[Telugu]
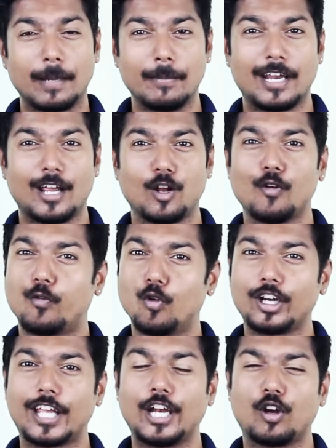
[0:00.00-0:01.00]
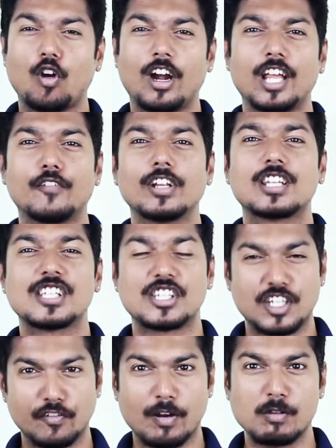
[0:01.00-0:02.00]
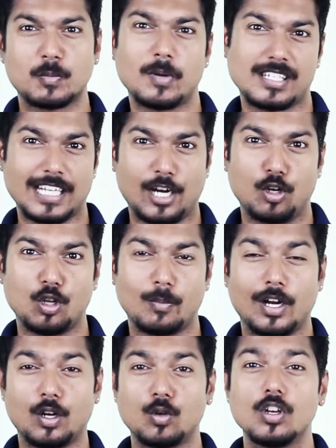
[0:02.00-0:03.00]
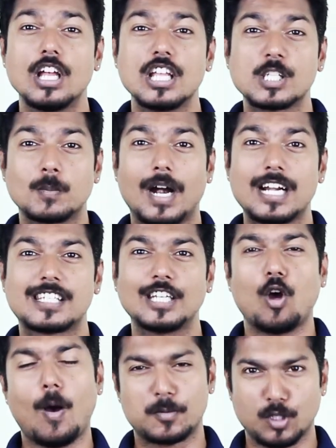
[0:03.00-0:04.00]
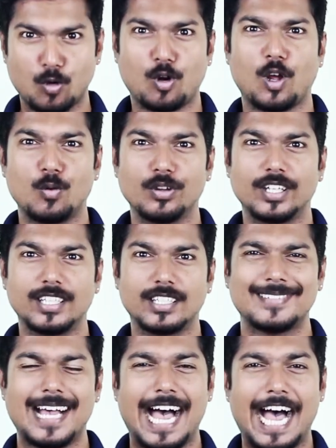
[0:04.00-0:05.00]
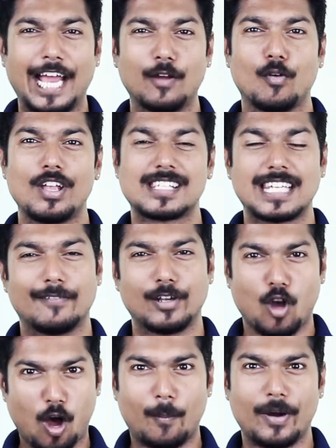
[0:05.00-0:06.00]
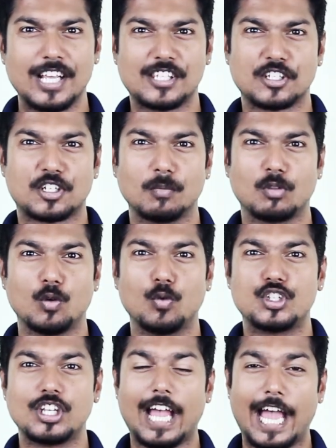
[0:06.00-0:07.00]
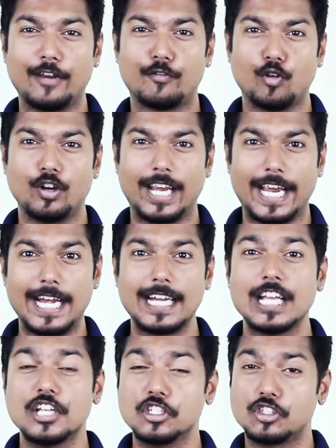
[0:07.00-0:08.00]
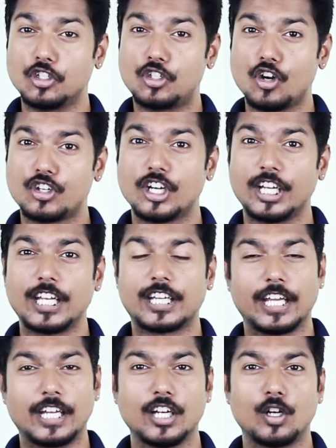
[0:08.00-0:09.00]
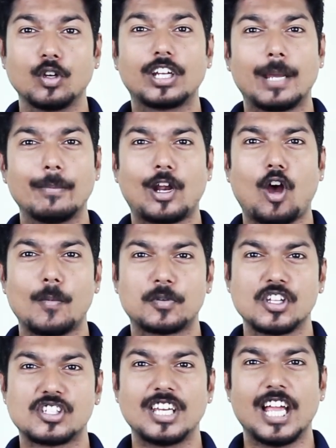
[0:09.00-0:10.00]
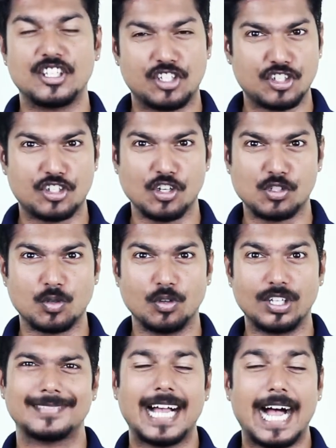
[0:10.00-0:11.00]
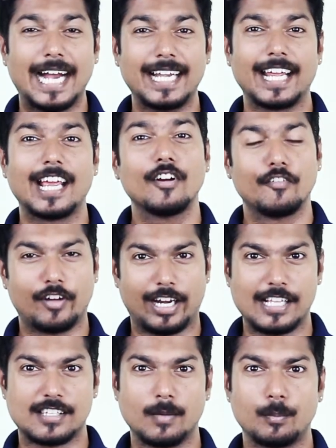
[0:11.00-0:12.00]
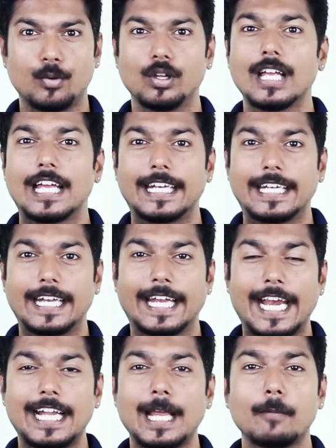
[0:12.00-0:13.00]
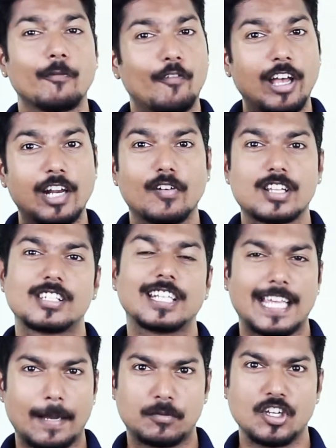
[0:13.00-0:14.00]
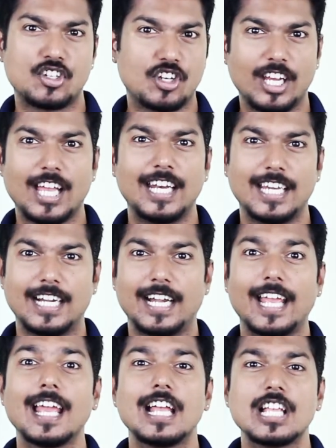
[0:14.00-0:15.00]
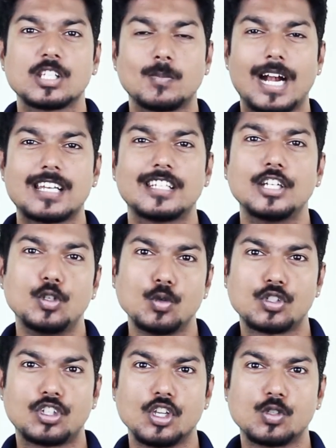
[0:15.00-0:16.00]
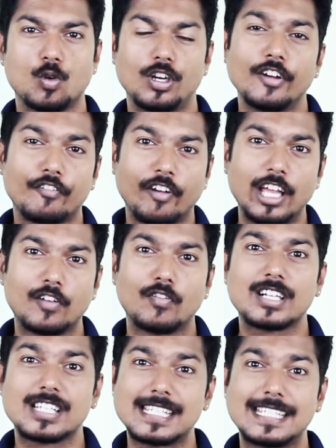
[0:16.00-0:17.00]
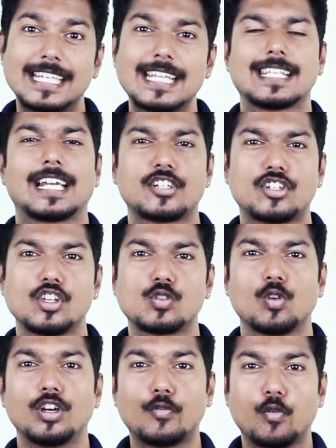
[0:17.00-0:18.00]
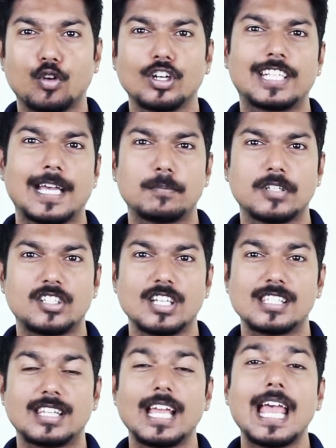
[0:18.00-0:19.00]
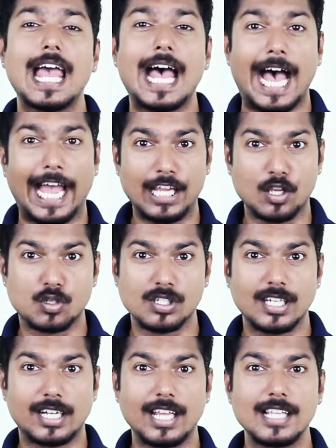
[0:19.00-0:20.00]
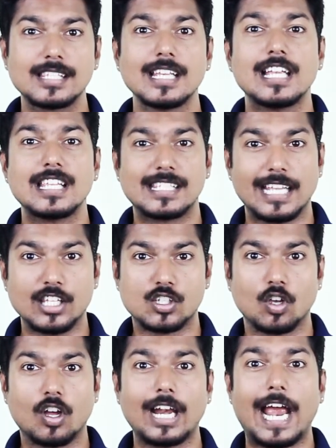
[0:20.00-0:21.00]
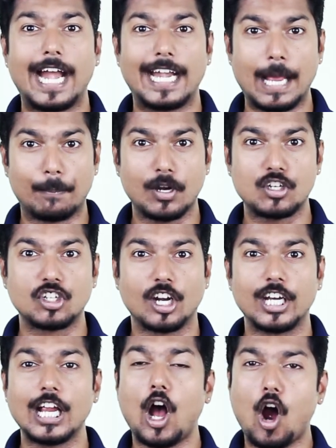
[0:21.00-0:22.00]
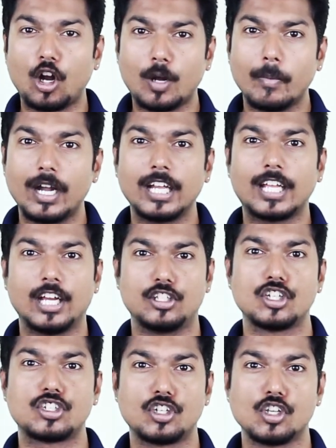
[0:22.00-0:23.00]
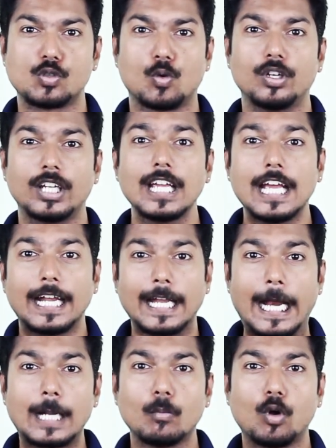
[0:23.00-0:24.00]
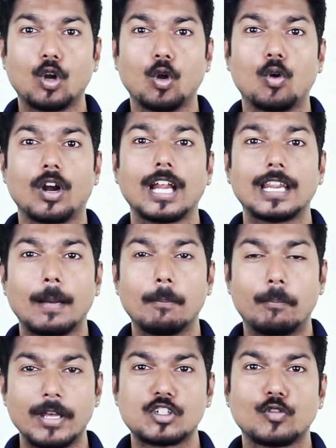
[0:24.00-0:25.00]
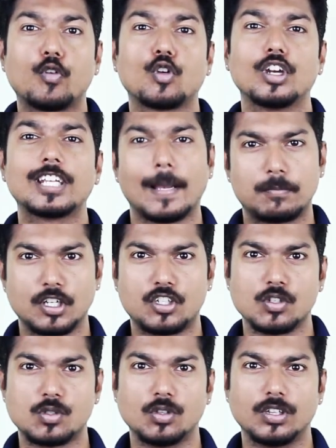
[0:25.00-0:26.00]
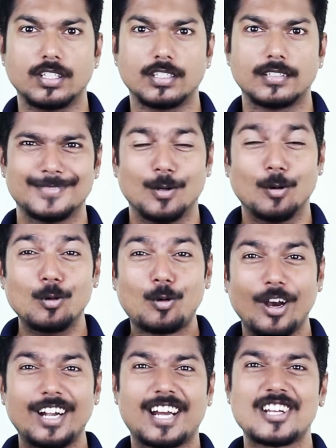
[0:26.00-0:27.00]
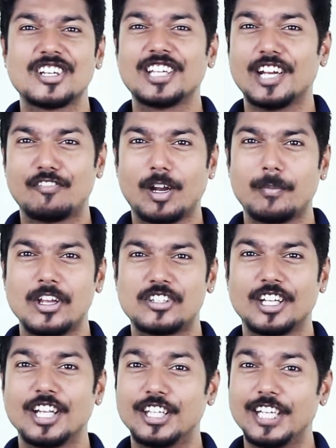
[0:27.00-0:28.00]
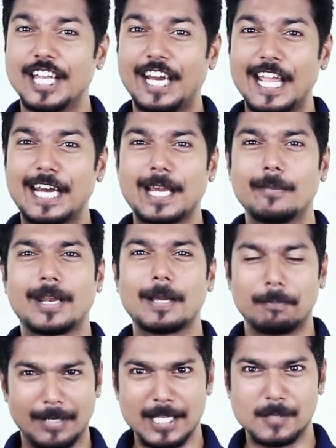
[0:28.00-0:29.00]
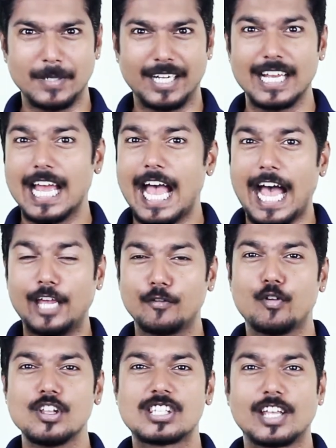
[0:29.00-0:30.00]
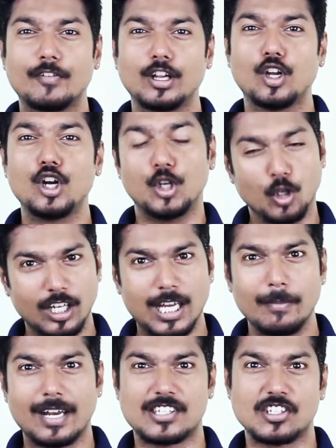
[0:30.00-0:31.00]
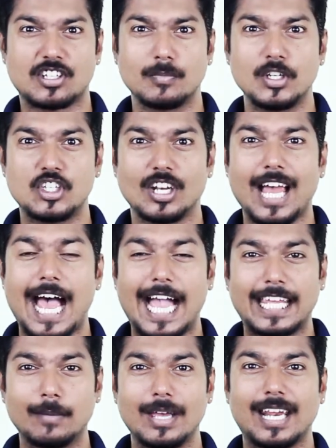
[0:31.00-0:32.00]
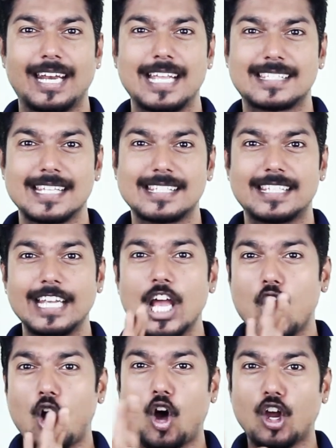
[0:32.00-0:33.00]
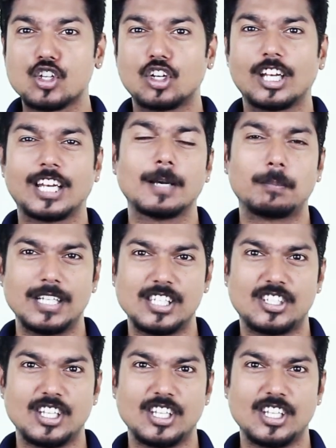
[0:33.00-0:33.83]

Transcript: కెమెరాలో ఫోర్ కే రికార్డింగ్ విత్ సిక్స్టీ ఫ్రేమ్స్ పర్ సెకండ్తో పాటు స్మార్ట్ సీన్ ఆప్షన్ కూడా ఉంది ఐఓఎస్ లెవెన్ ఆపరేటింగ్ సిస్టమ్తో వచ్చే ఐఫోన్ ఎయిట్ సిచ్యుయేషన్కి తగినట్టు కెమెరా ఆప్షన్స్ని అడ్జస్ట్ చేస్తుంది అంటే ఫర్ ఎగ్జాంపుల్ నేను నైట్ టైం ఫైర్ వర్క్స్ని క్యాప్చర్ చేయాలి అంటే స్మార్ట్ సీన్ యూస్ చేసుకొని ఫైర్ వర్క్స్ సీన్ని సెలెక్ట్ చేసుకొని ఫోటోని క్యాప్చర్ చేస్తే ఐఎస్ఓ సెట్టింగ్స్ సెన్సార్ అండ్ అపర్చర్ని ఆటోమేటిక్గా అడ్జస్ట్ చేసుకొని నైట్ మోడ్లో కూడా ద బెస్ట్ ఫోటోని క్యాప్చర్ చేస్తుంది ఇంకో ఇంట్రెస్టింగ్ ఇన్ఫర్మేషన్ దీని రేర్ కెమెరా ప్లేస్మెంట్ ఐఫోన్ సెవెన్లో డ్యూల్ కెమెరా సిస్టమ్ ఇచ్చిన ఆ కెమెరా లెన్సెస్ని హారిజోంటల్గా ప్లేస్